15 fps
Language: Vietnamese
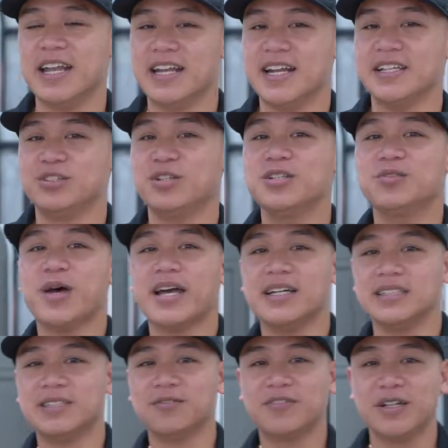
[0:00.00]
để lại số điện thoại
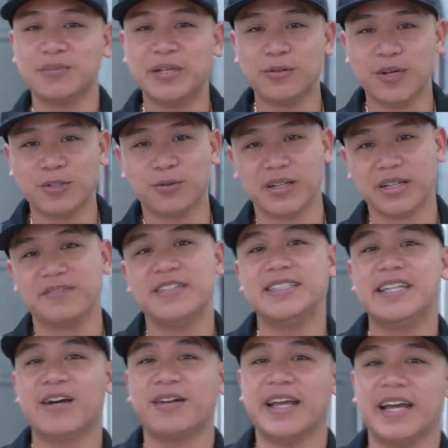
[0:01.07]
ở trong phần bình luận của cái
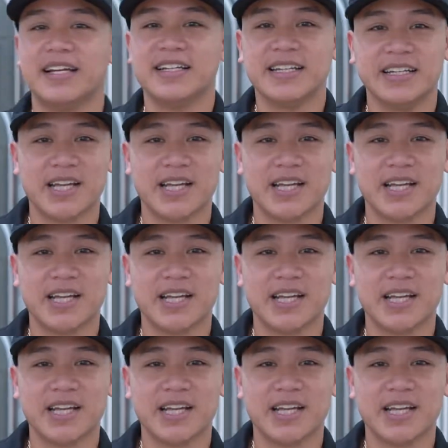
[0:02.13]
video này ạ.